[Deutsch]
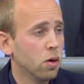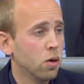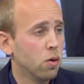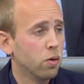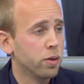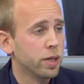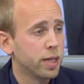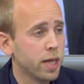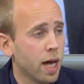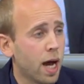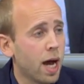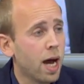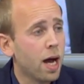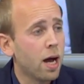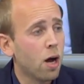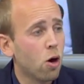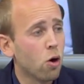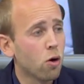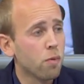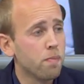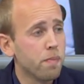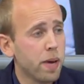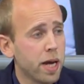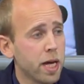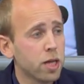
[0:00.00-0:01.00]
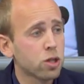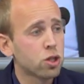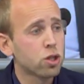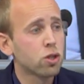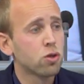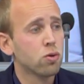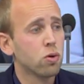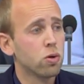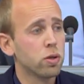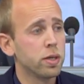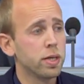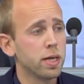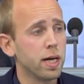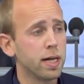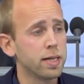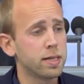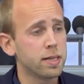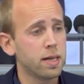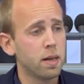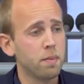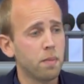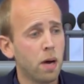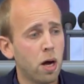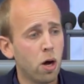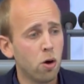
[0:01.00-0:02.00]
Und ja, auch mehr Schulden,
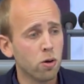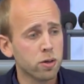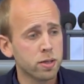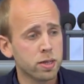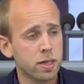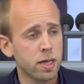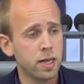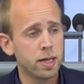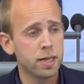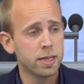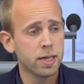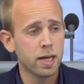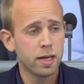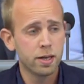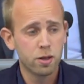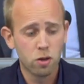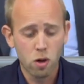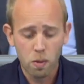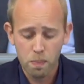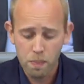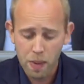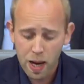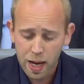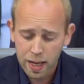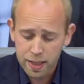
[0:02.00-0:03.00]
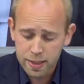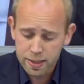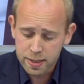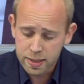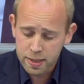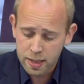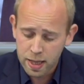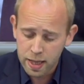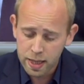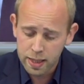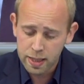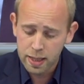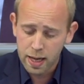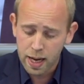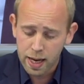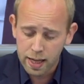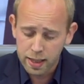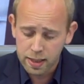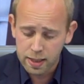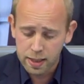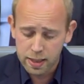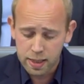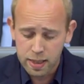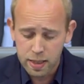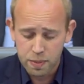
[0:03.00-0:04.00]
als einem Haushälter in normalen Zeiten
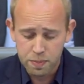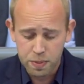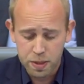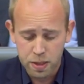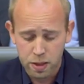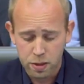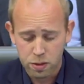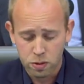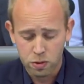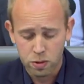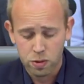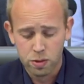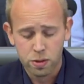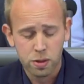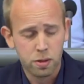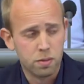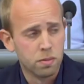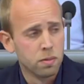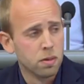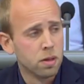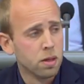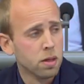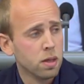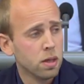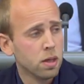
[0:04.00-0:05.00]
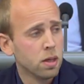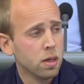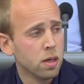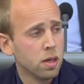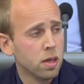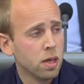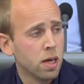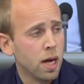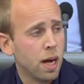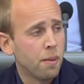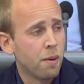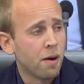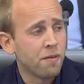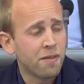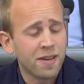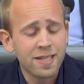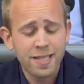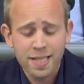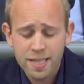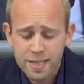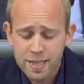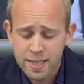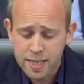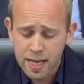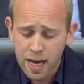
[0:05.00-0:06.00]
eigentlich lieb sein könnte. Aber
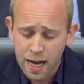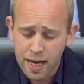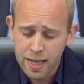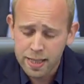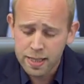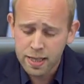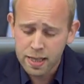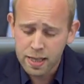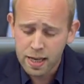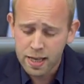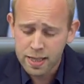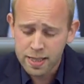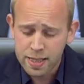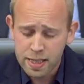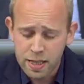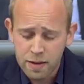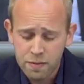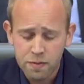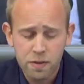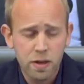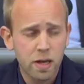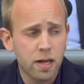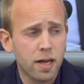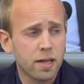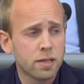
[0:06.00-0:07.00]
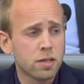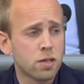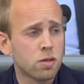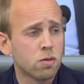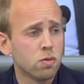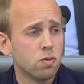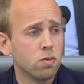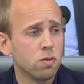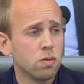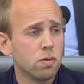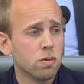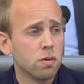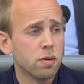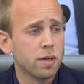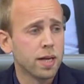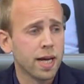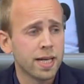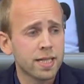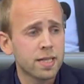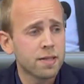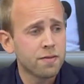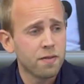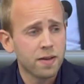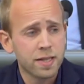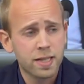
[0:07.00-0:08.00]
was ist die Alternative dazu?
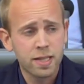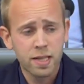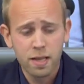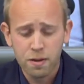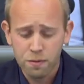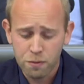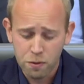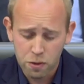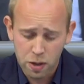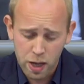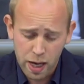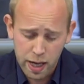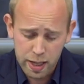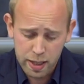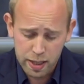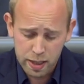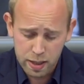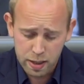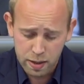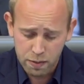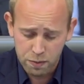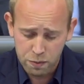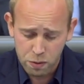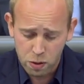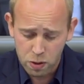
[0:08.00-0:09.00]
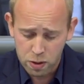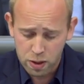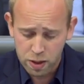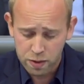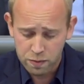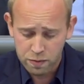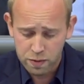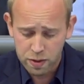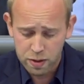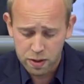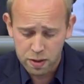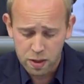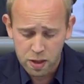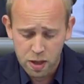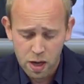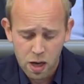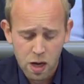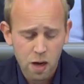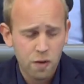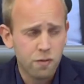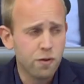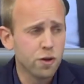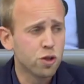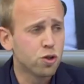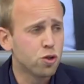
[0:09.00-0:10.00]
Das, was hier von einigen gefordert wird.
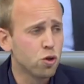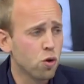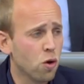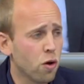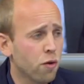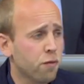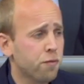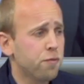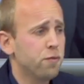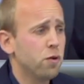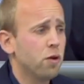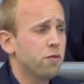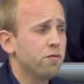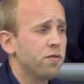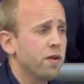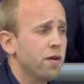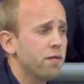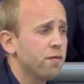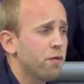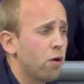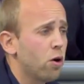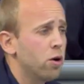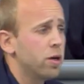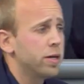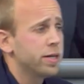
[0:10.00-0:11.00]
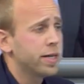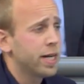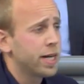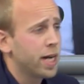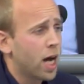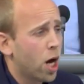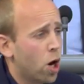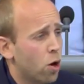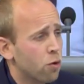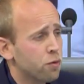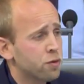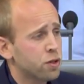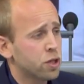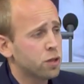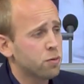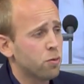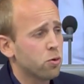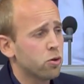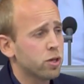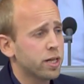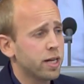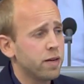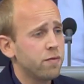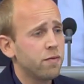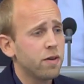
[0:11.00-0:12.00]
Wir dürfen und wir wollen den
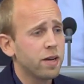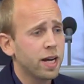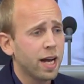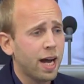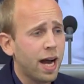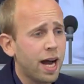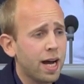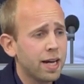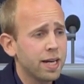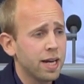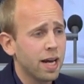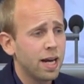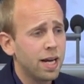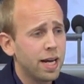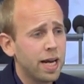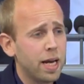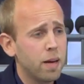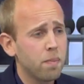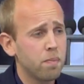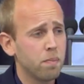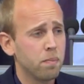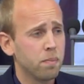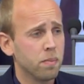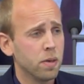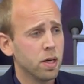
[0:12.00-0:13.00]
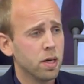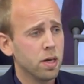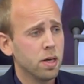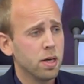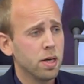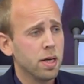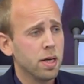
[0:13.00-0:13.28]
Aufschwung, den wir gerade erleben,